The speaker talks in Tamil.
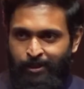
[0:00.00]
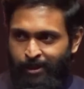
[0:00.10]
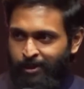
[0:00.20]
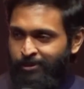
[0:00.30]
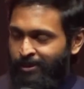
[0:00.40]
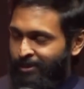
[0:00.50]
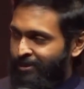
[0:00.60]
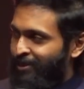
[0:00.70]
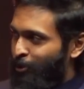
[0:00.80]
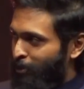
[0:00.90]
தினேஷ் சார்
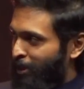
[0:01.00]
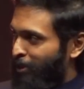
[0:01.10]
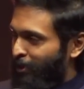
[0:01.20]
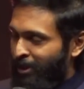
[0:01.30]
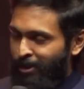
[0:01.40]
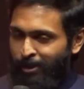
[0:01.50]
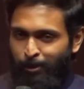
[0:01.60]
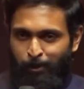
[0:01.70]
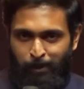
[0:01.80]
துப்பாக்கி மனைங்கிற